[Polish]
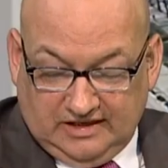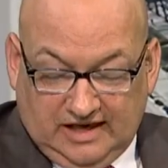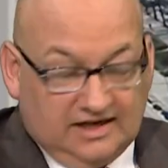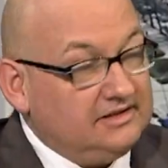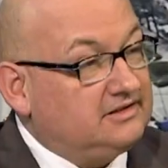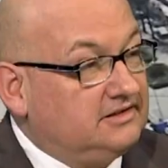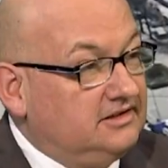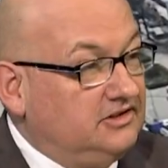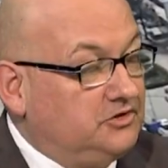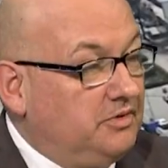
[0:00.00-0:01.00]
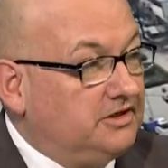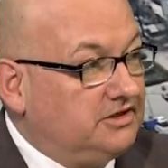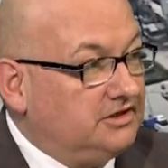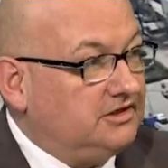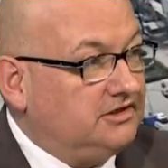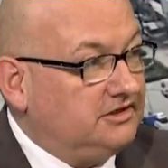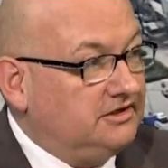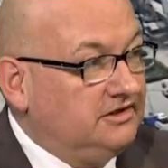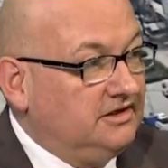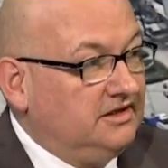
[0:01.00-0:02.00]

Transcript: ale liczba tych e,